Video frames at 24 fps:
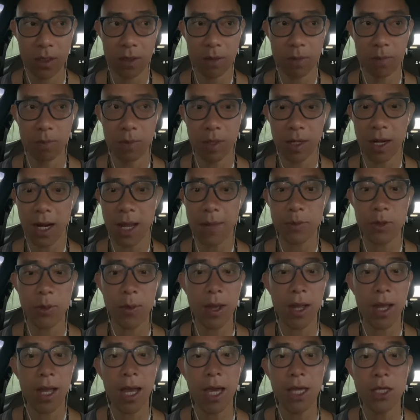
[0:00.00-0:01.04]
mình đã làm cho
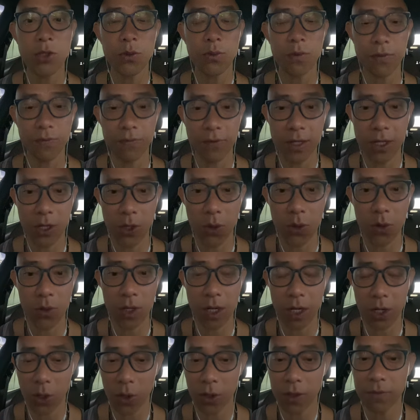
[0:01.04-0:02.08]
bạn hai chục cái video
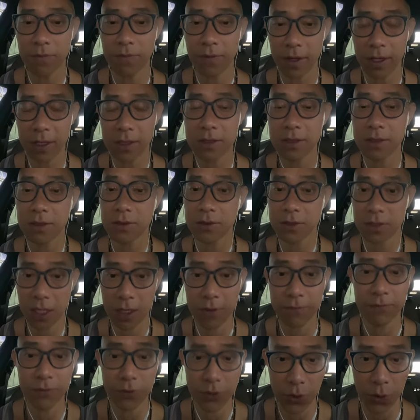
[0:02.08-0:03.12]
đã nói về cái sự rớt
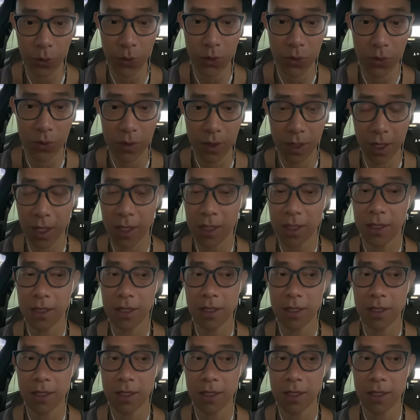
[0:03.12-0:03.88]
vừa rồi nghe